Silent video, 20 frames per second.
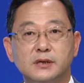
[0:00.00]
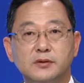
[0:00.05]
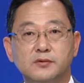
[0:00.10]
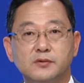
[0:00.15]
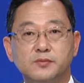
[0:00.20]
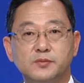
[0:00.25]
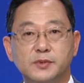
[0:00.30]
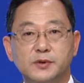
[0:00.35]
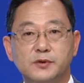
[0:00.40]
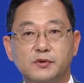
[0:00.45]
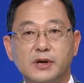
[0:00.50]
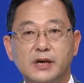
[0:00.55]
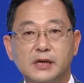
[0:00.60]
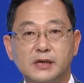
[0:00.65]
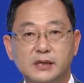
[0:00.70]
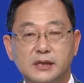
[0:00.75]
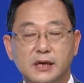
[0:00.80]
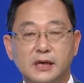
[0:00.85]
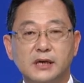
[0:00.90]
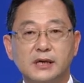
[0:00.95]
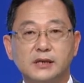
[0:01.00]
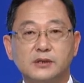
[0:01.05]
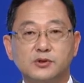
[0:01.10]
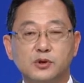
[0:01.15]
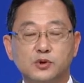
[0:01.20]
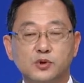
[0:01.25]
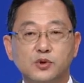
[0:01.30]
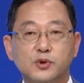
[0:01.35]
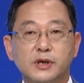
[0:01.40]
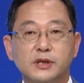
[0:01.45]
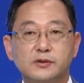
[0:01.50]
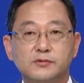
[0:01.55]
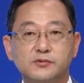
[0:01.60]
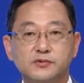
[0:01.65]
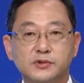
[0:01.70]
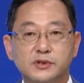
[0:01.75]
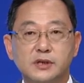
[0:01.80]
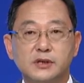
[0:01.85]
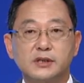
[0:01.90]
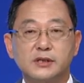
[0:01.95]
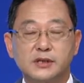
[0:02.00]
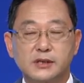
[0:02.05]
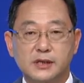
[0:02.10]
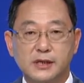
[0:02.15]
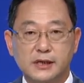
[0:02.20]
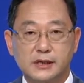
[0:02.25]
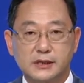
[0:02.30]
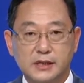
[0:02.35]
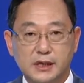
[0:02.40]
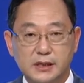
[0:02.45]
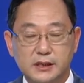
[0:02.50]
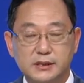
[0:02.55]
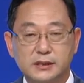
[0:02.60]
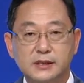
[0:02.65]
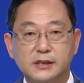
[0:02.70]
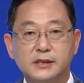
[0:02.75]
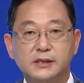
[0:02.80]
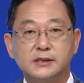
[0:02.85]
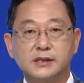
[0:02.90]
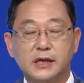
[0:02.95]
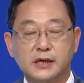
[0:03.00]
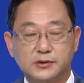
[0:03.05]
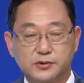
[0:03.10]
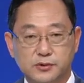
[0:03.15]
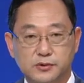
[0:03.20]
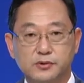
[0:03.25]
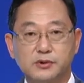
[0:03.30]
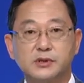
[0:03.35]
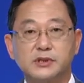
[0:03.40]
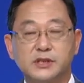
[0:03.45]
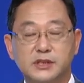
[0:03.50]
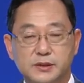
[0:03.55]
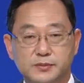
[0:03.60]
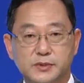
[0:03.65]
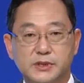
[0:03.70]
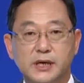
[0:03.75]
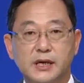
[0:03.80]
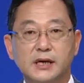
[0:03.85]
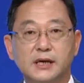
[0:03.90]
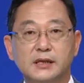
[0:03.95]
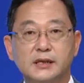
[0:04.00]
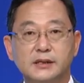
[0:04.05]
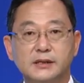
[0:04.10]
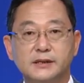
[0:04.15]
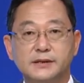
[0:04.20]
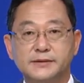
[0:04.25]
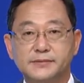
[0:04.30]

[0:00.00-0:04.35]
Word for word: 예, 국민과 함께 소통하는 군정을 이끌어가겠다는 약속을 드립니다.